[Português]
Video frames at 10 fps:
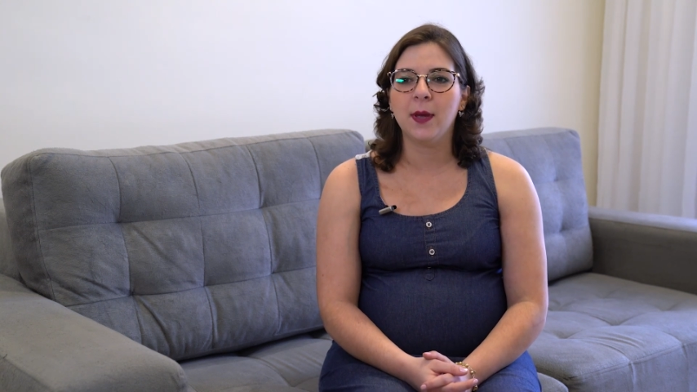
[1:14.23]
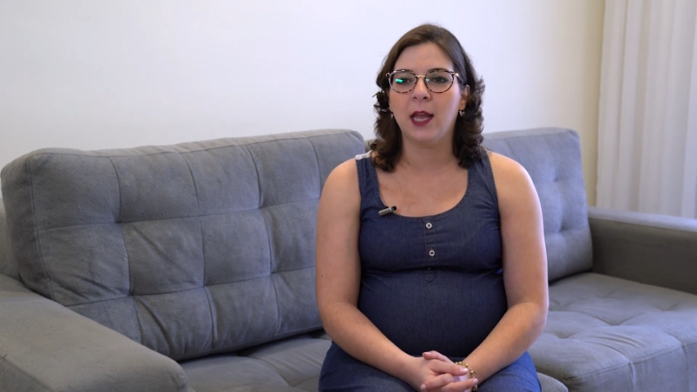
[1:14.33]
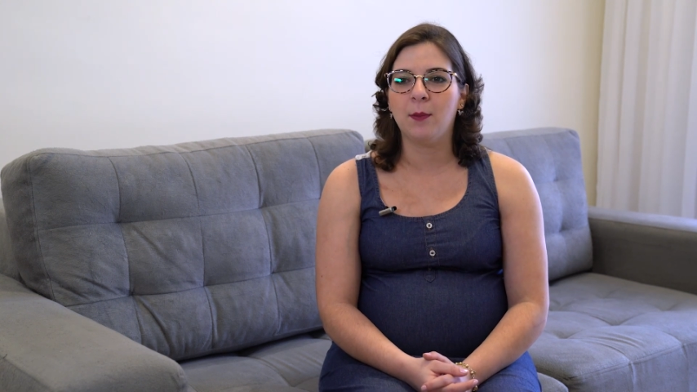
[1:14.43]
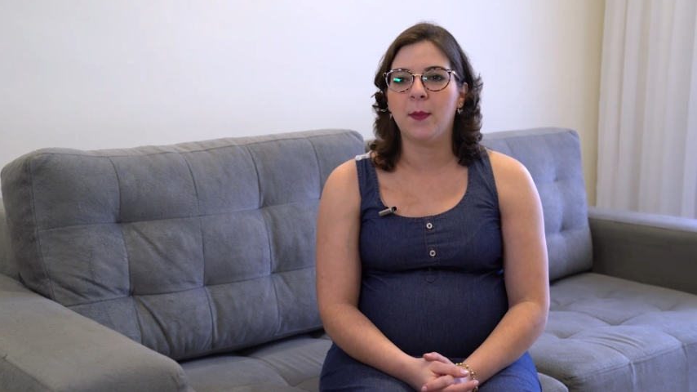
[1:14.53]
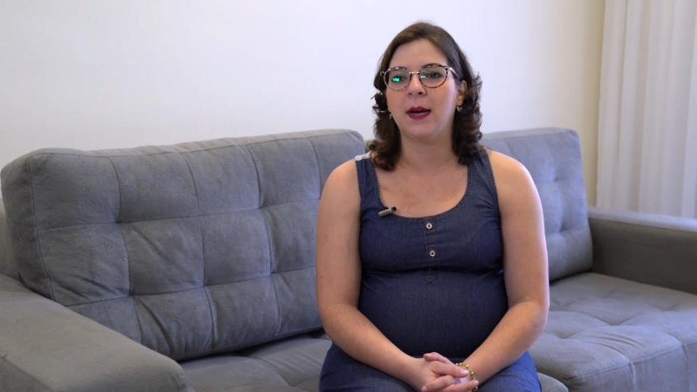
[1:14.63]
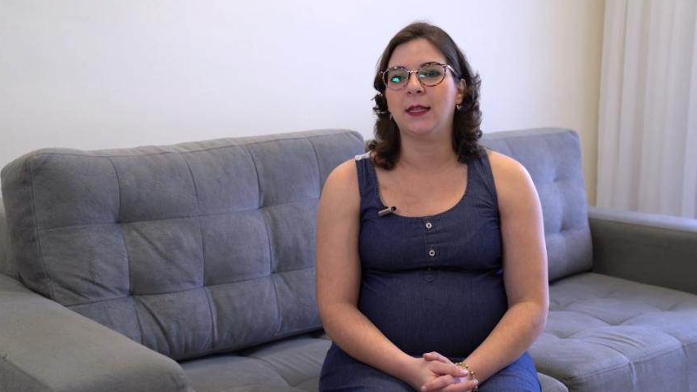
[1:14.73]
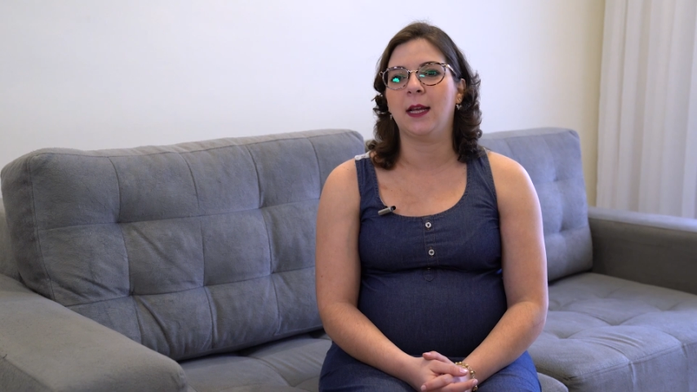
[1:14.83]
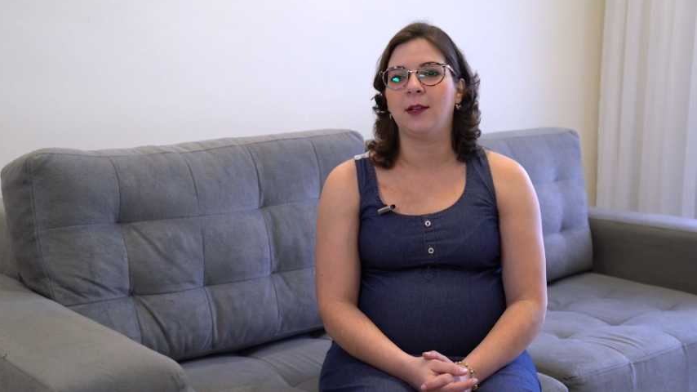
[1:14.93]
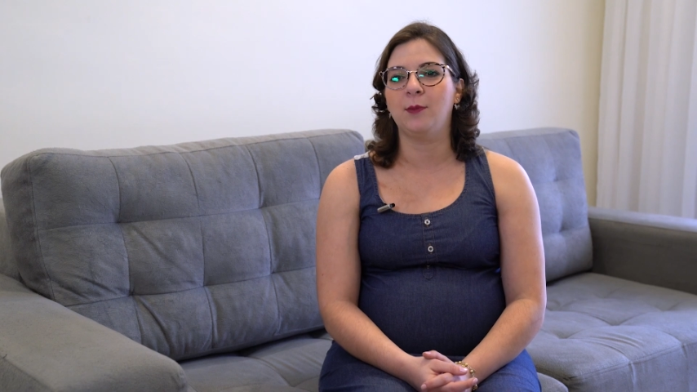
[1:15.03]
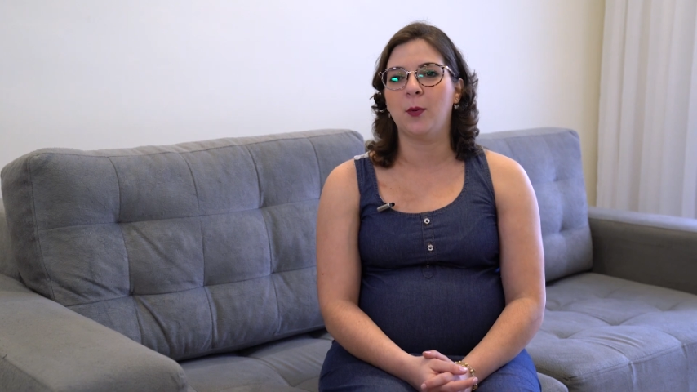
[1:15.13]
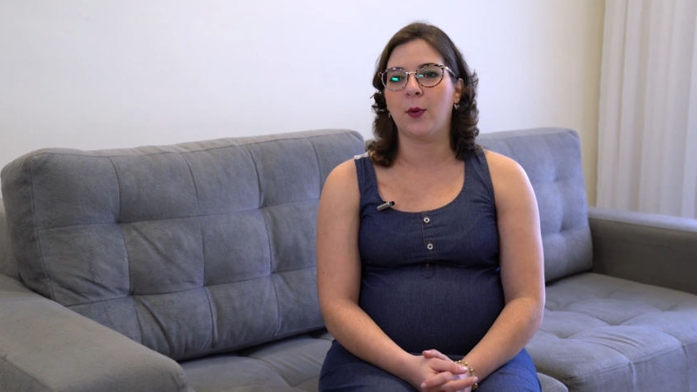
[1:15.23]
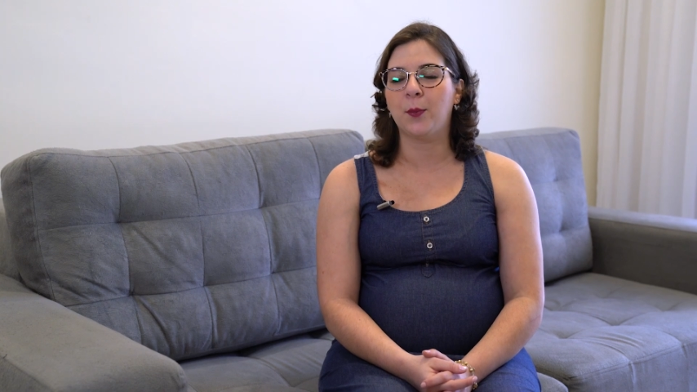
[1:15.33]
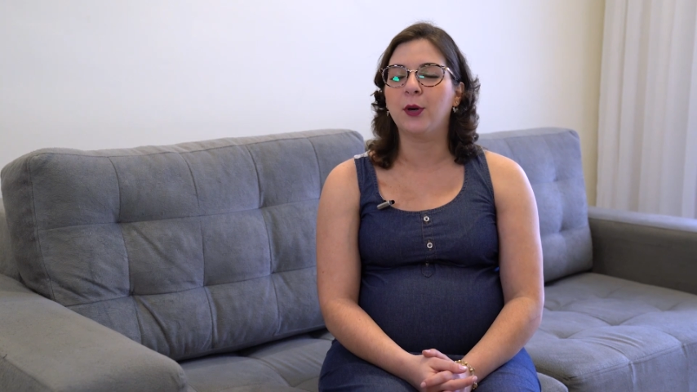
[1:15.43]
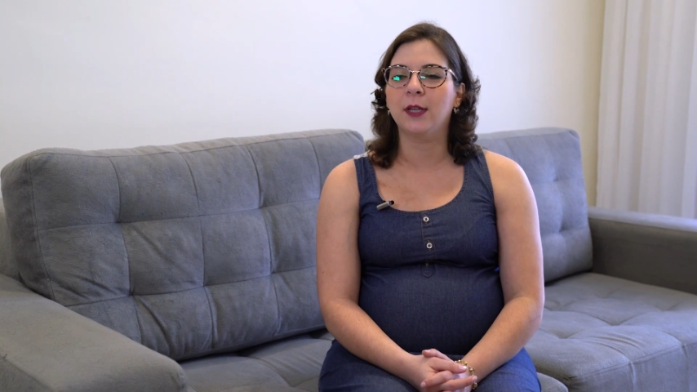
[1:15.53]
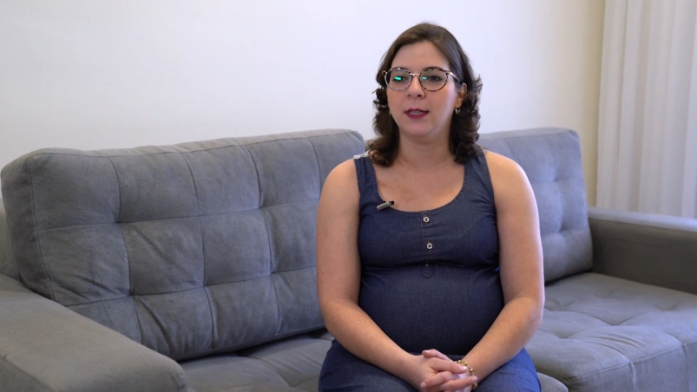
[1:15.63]
peguei uma bactéria do meu
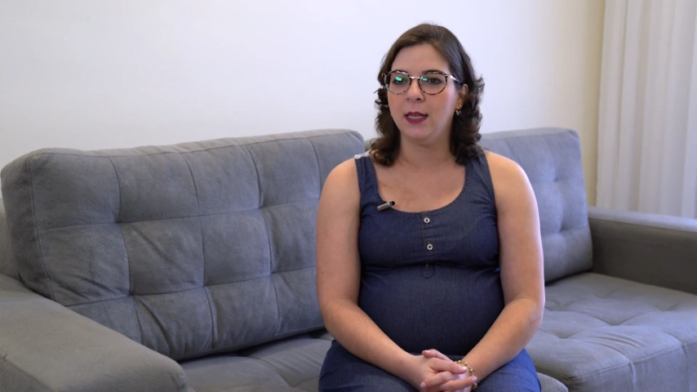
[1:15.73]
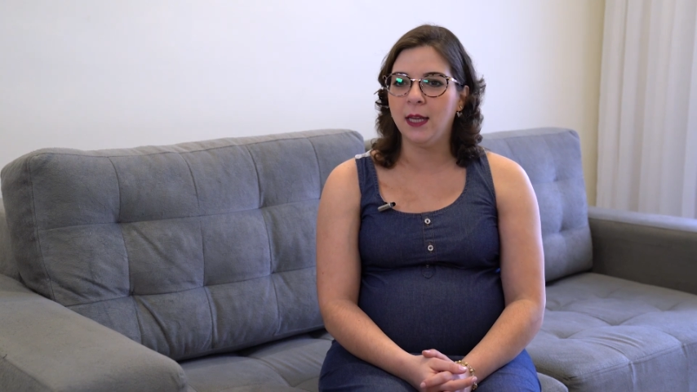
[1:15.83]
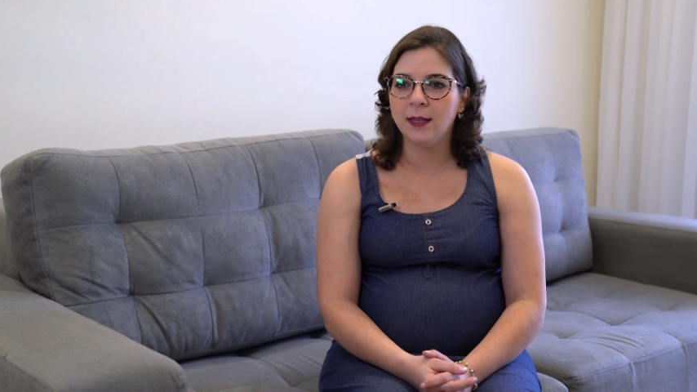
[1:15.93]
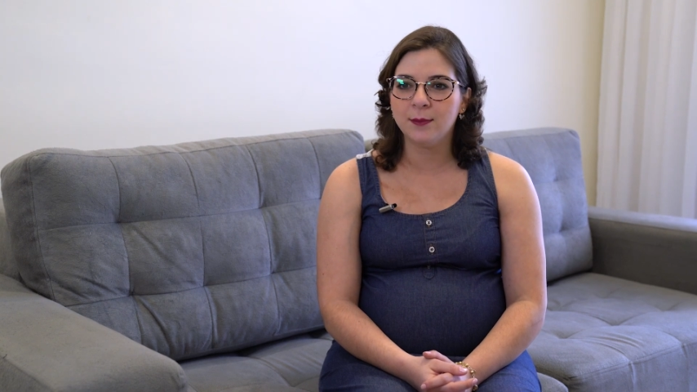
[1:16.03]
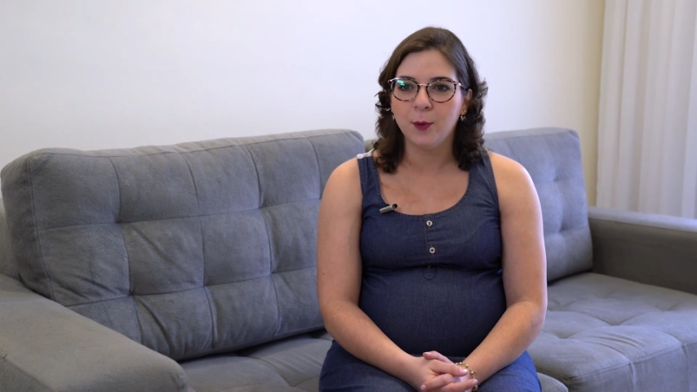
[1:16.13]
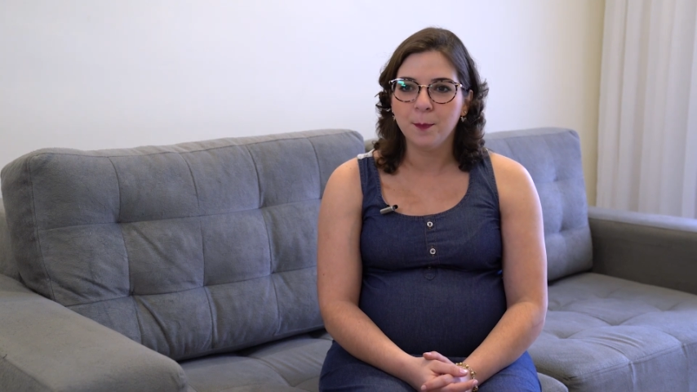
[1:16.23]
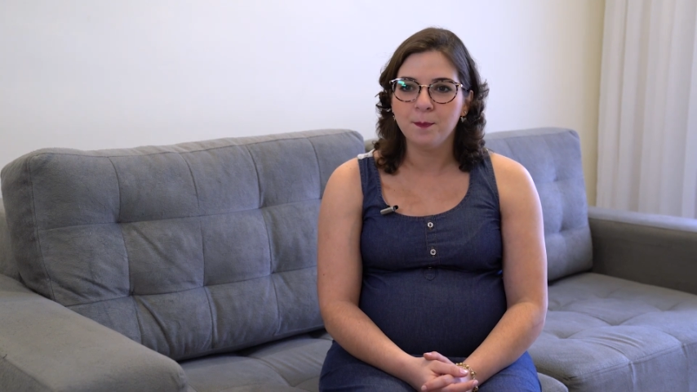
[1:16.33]
próprio organismo.